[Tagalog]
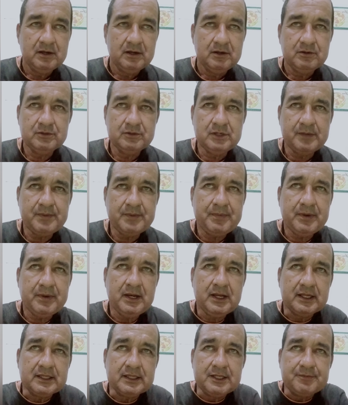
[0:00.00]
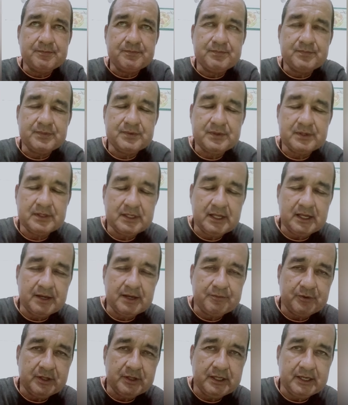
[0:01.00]
una pa palang tips na
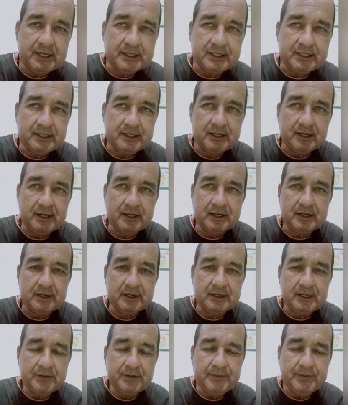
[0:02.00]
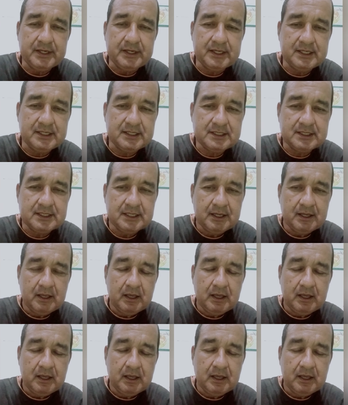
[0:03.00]
pwede natin uh, gawin is